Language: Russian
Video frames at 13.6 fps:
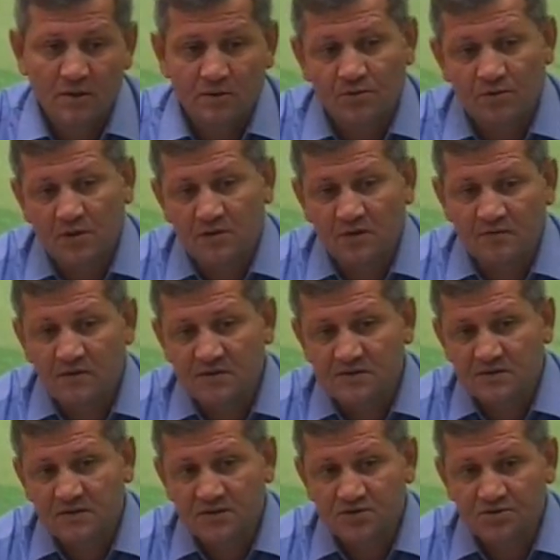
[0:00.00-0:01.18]
Но когда
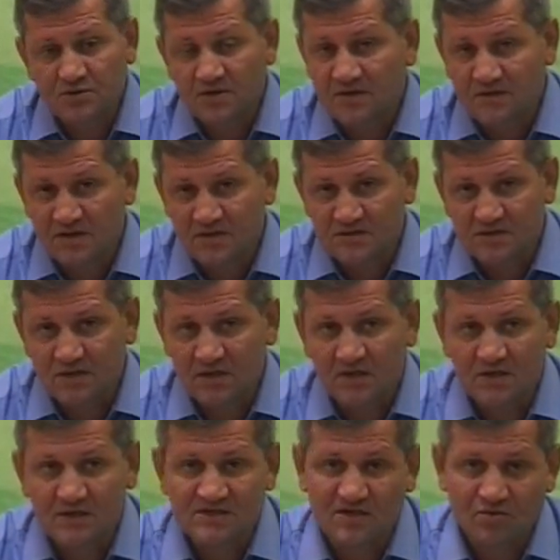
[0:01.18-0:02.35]
выяснилось, что это отец
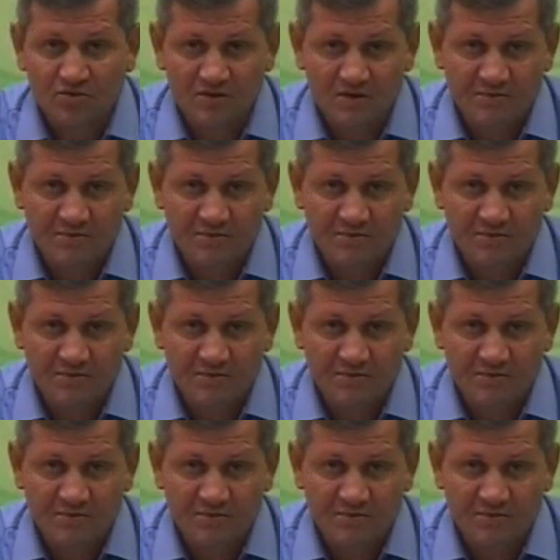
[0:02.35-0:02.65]
и законные